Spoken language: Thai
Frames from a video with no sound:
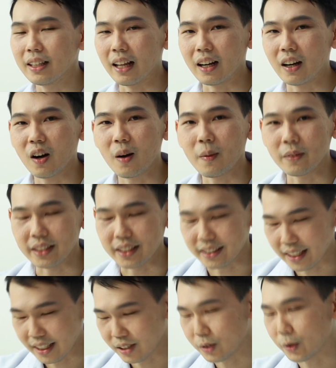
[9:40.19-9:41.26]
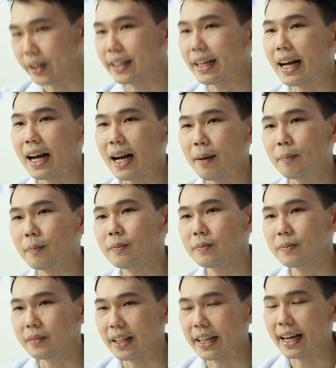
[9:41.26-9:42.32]
แล้วก็สีสันสวยงาม
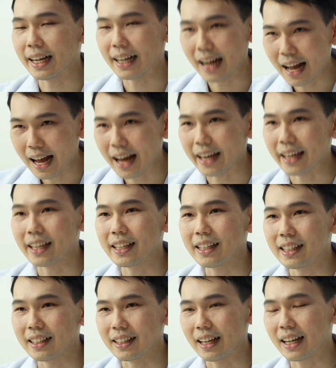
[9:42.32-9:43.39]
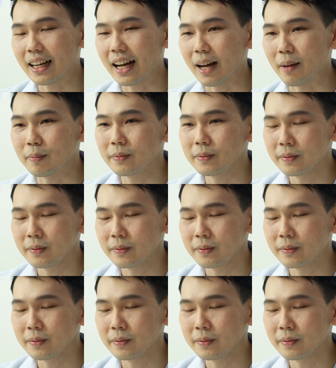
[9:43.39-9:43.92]
เลี้ยงง่ายนะครับ